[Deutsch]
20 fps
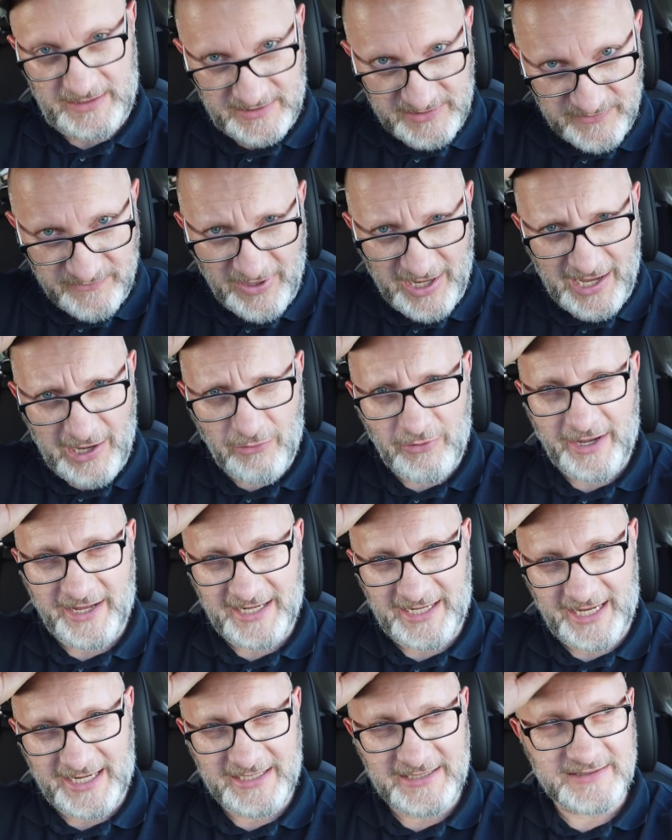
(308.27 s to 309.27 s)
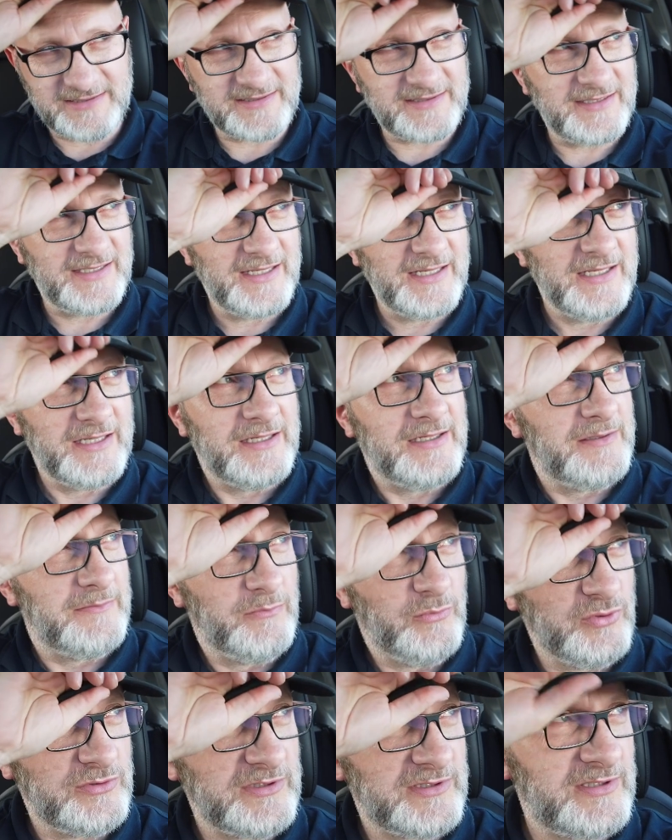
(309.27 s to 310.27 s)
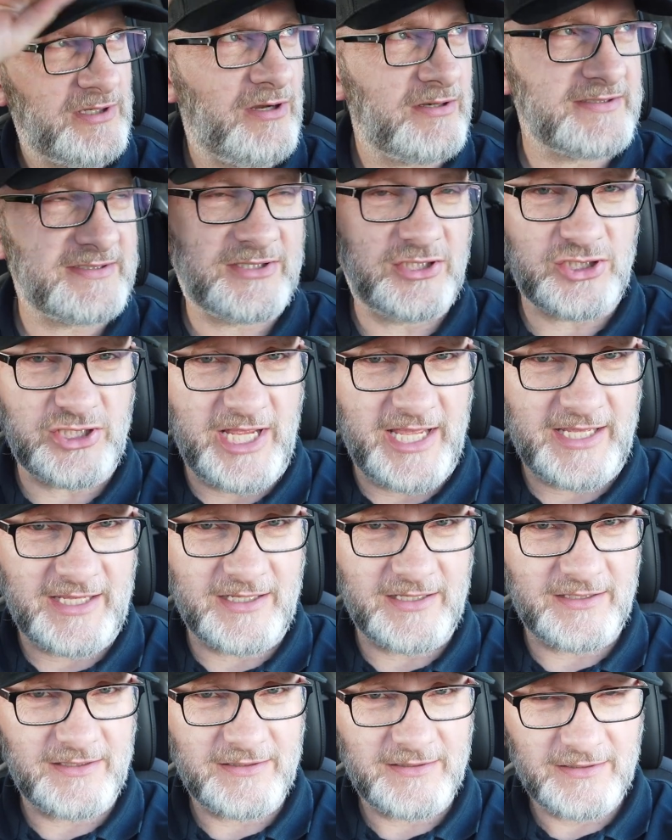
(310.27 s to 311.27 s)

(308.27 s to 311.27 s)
Es war auch ein kleines Muttertagsgeschenk,